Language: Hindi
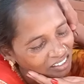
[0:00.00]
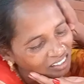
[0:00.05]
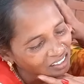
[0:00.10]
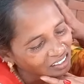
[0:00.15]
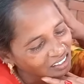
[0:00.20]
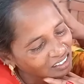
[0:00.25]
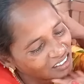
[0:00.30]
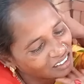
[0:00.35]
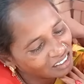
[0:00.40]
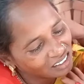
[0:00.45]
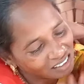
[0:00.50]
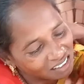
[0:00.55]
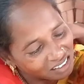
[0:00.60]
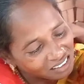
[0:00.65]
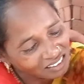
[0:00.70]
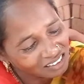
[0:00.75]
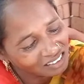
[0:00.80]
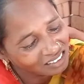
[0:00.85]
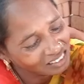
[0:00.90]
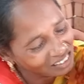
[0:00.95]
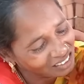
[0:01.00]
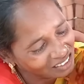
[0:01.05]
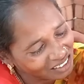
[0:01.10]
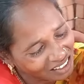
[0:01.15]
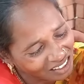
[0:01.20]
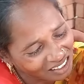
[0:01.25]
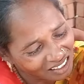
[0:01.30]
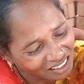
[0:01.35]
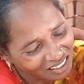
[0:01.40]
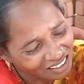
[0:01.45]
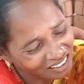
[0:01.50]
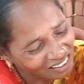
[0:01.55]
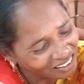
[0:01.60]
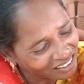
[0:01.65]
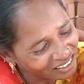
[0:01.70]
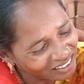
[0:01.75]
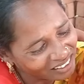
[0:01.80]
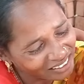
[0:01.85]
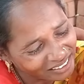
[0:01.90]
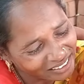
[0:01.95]
अब उन्होंने कहा तुम अपनी बिटिया समझो हाँ।
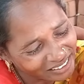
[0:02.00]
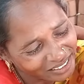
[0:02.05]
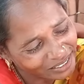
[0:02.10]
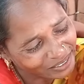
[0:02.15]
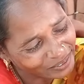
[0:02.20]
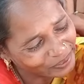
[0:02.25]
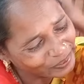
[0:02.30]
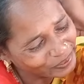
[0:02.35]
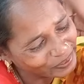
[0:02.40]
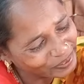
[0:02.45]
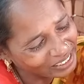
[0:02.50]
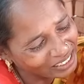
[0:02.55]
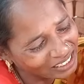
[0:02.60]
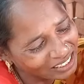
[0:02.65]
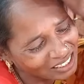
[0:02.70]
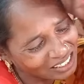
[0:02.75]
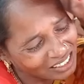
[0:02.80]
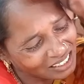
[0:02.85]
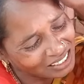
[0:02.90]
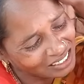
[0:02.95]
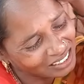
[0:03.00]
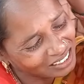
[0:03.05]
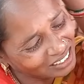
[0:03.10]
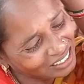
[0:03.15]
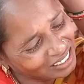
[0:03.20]
ये